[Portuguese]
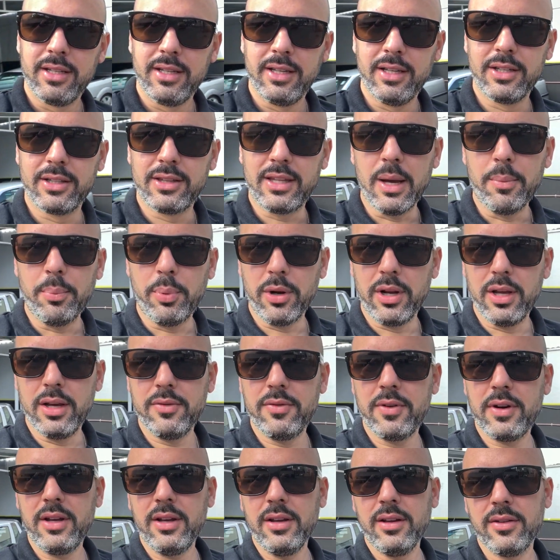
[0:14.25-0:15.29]
e tempo
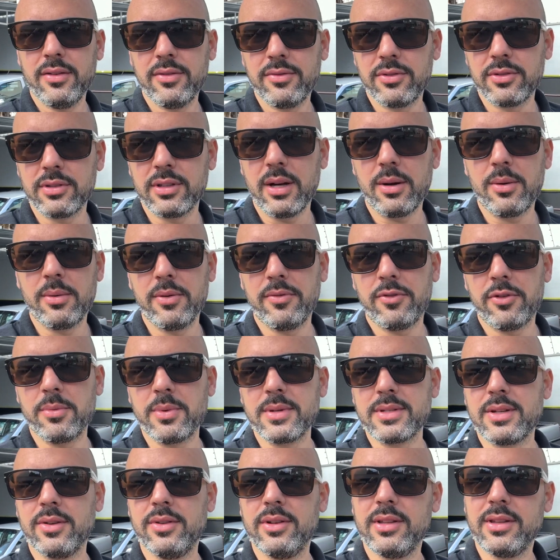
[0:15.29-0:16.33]
livre, vou dar uma
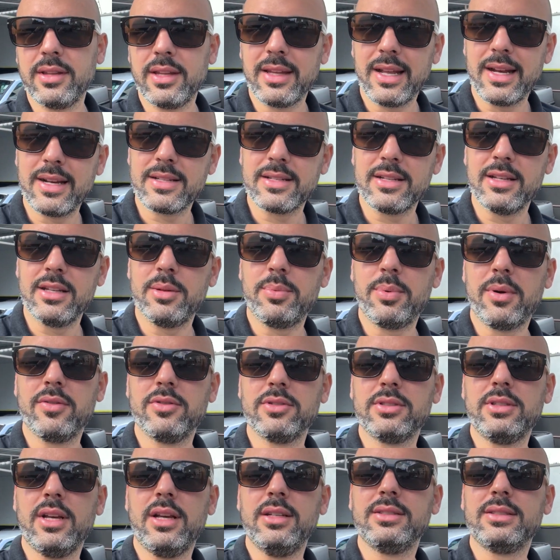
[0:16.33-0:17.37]
informação interessante para
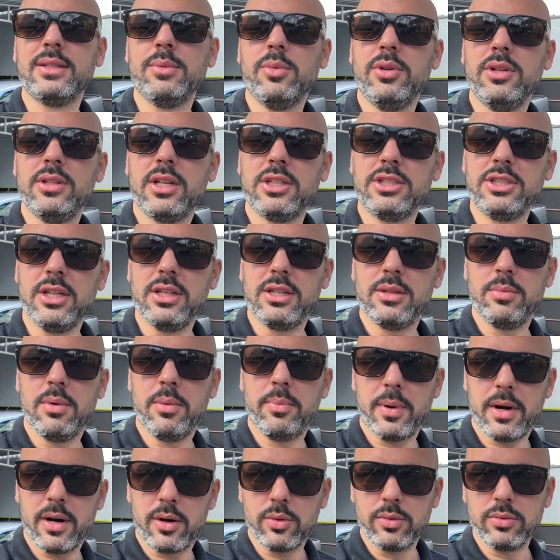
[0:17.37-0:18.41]
vocês que muita gente me
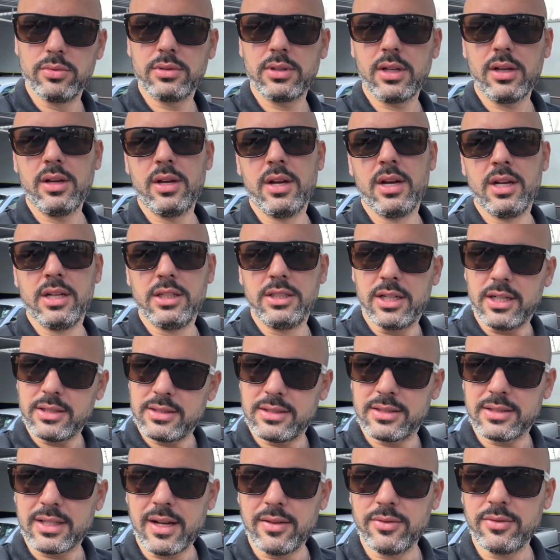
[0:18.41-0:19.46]
pergunta. Já
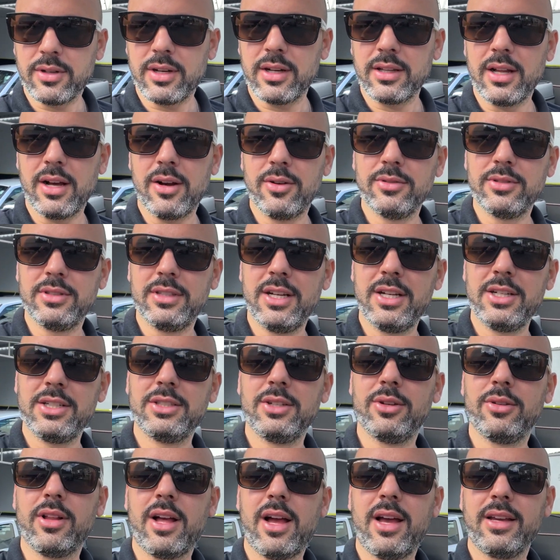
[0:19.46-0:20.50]
se inscreve no canal, deixe
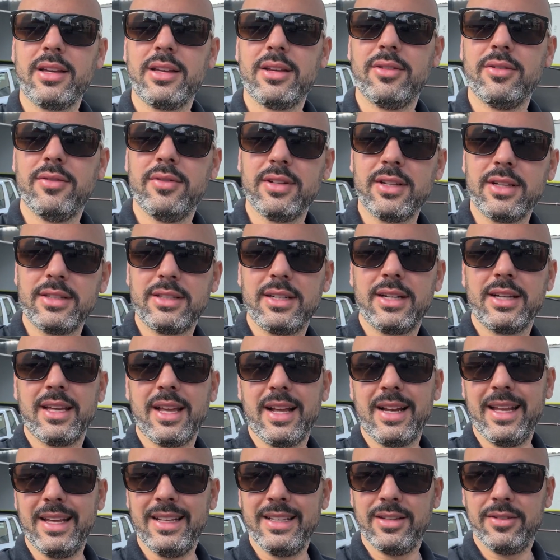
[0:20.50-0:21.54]
seu like. O Venda Truck
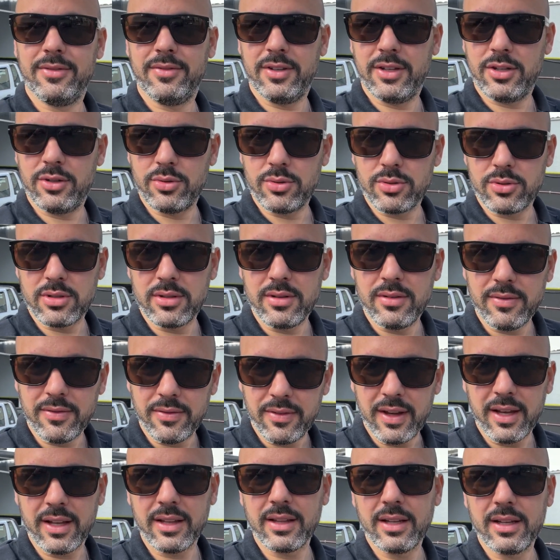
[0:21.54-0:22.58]
além de vídeos de
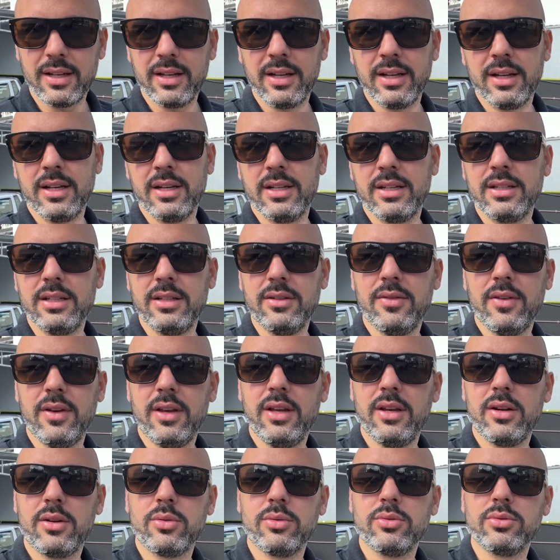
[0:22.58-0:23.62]
venda de
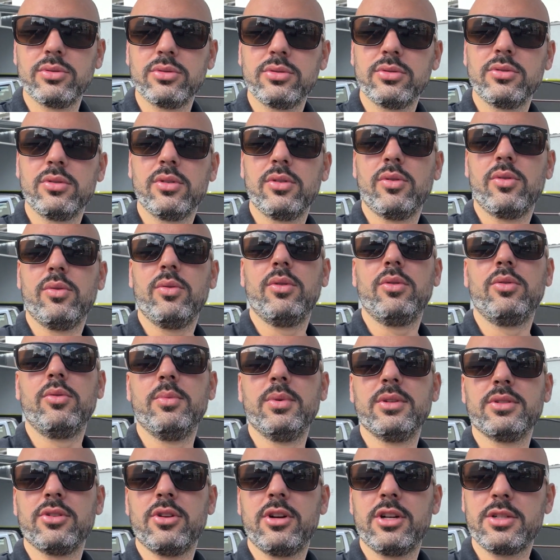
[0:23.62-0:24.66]
veículos com
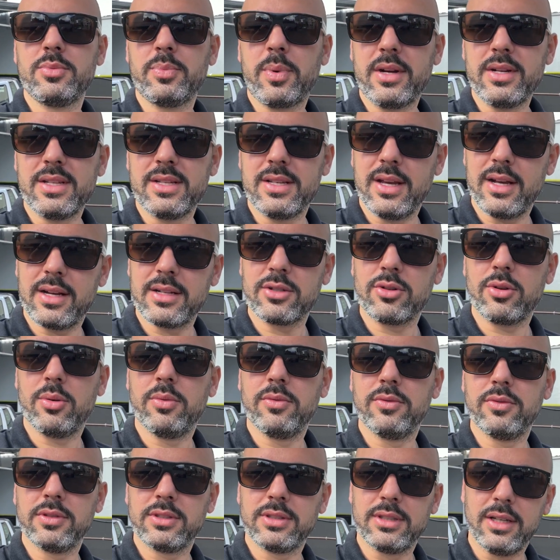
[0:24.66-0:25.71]
algumas lojas parceiras,
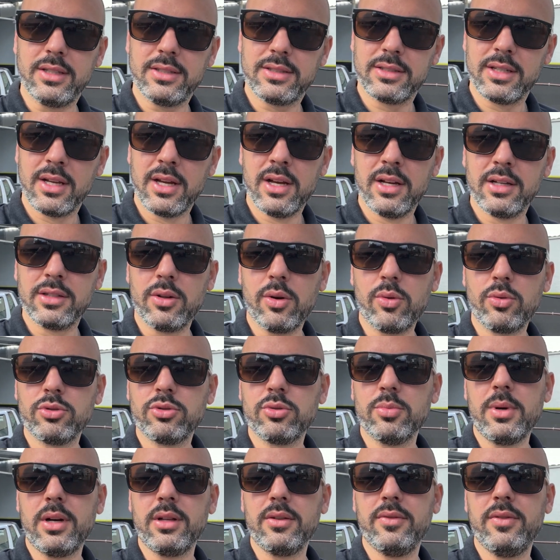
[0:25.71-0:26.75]
como vocês estão
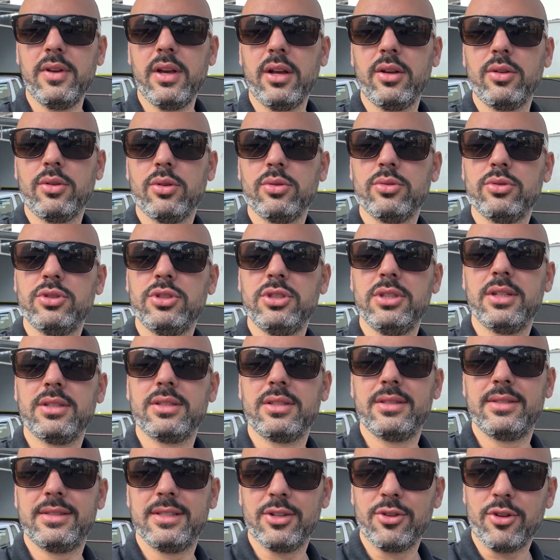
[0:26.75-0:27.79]
acostumados a ver aqui todos os
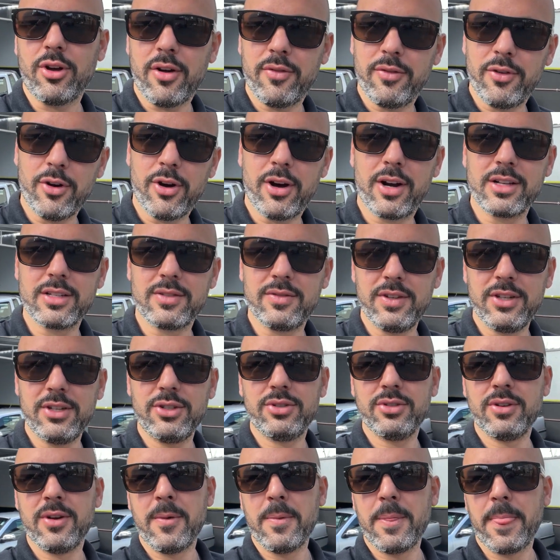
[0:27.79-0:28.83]
dias às 19 horas
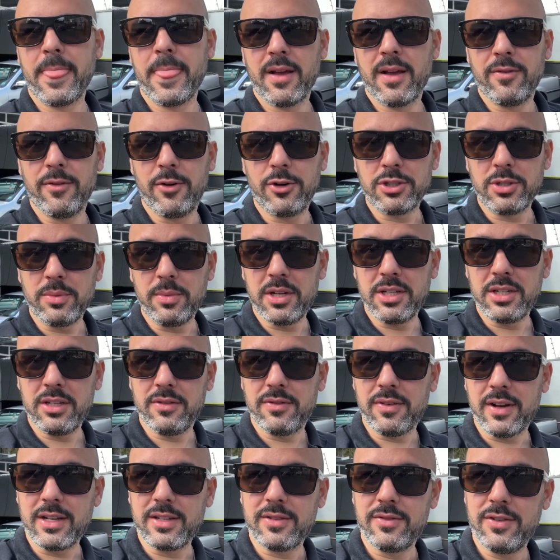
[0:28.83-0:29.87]
vídeo. Volte e meia a
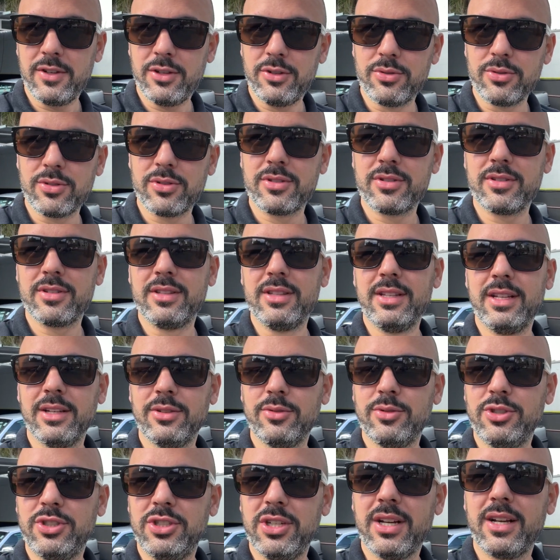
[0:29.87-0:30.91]
gente faz vídeos
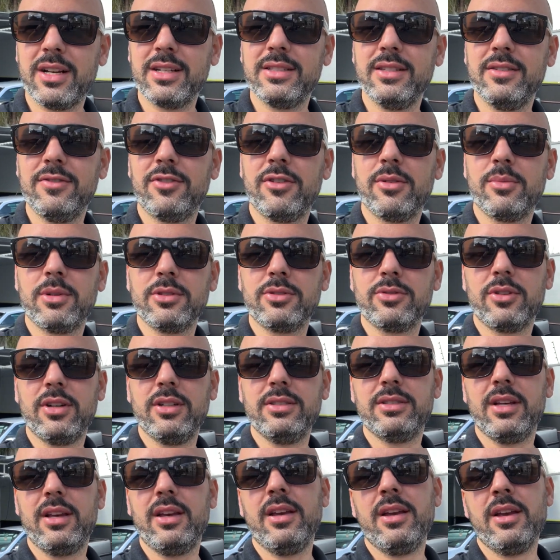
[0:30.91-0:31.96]
dando dicas e
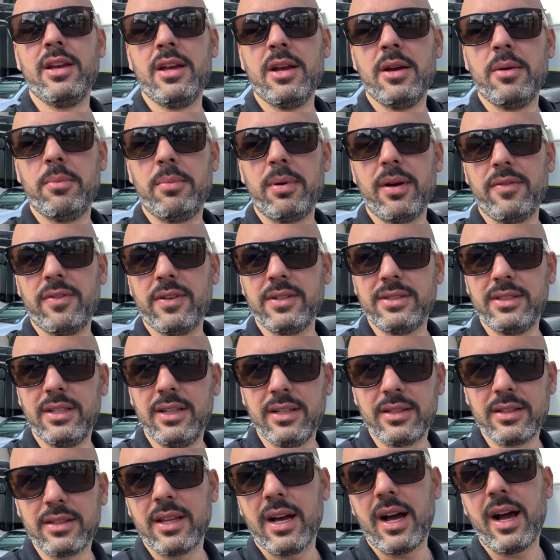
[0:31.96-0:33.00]
informações aí para
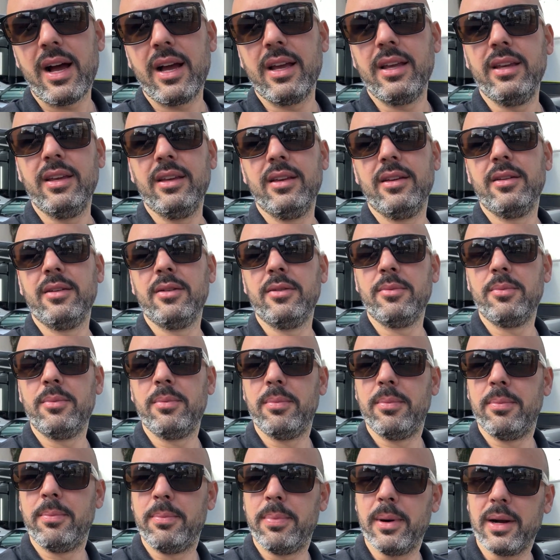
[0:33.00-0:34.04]
facilitar e
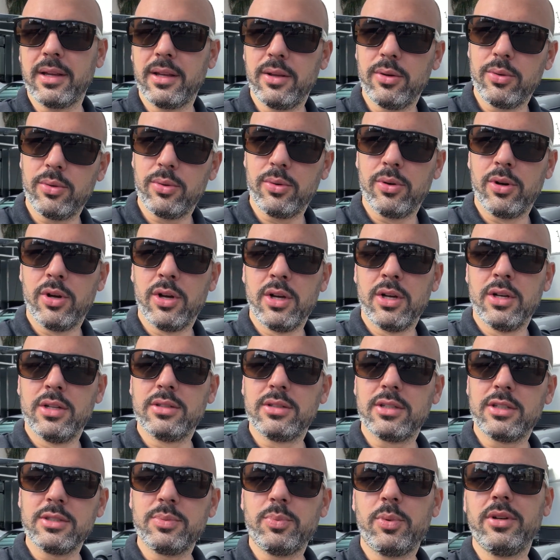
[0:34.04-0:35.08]
para que o
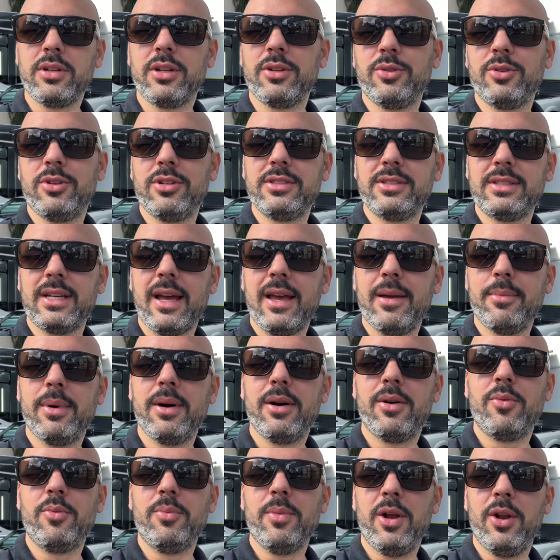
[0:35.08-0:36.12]
transportador
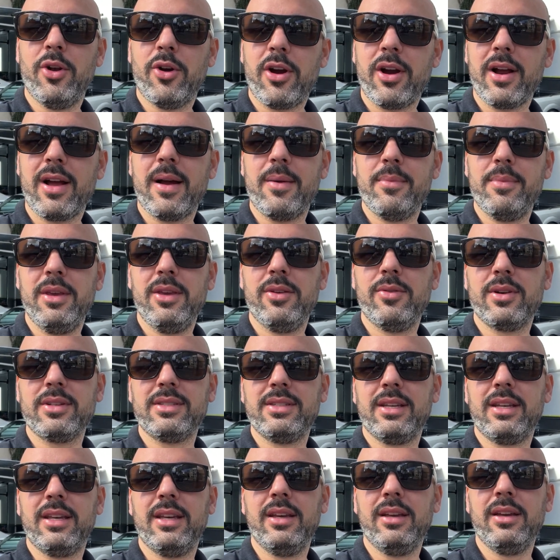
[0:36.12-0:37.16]
saiba o melhor caminho a
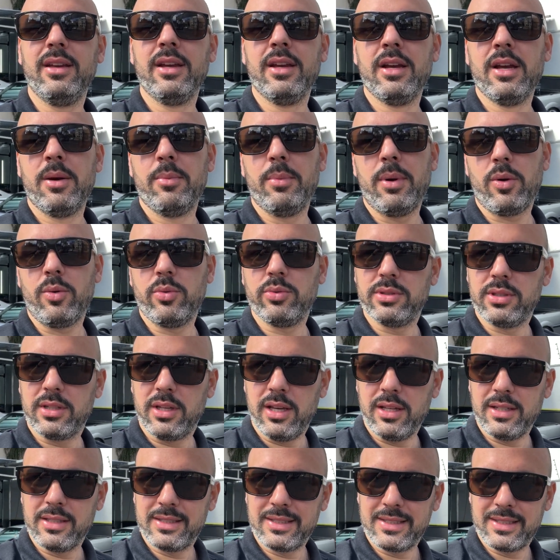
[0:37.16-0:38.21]
seguir para
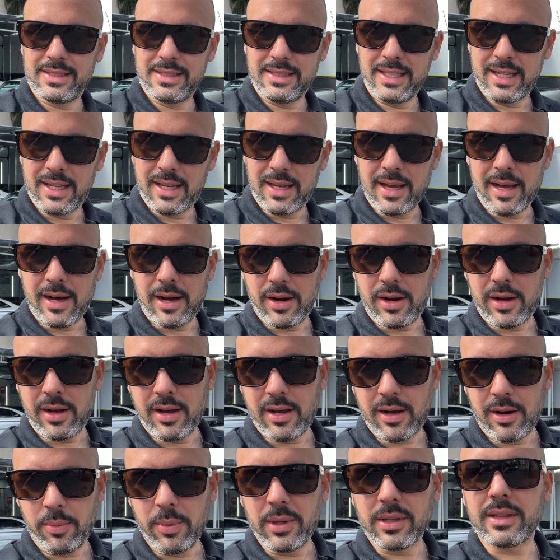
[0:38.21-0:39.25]
conseguir se, a,
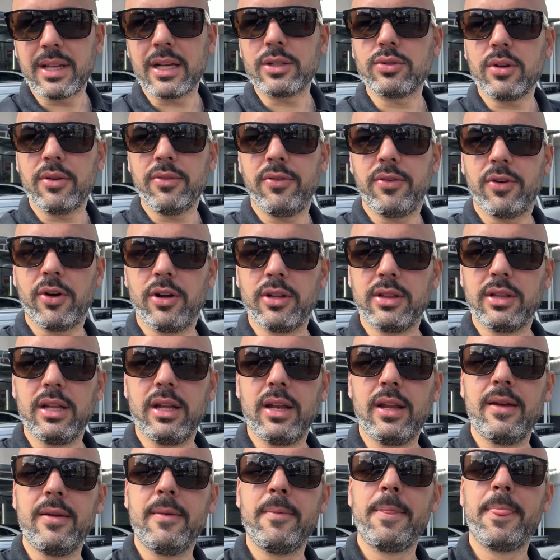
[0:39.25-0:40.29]
é, aumentar sua
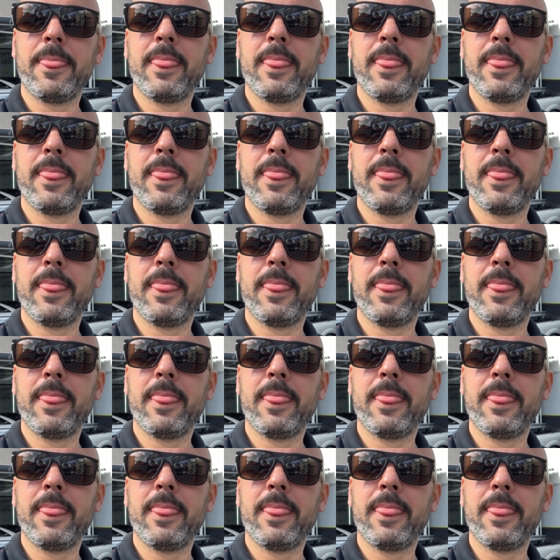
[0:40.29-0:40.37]
frota, né?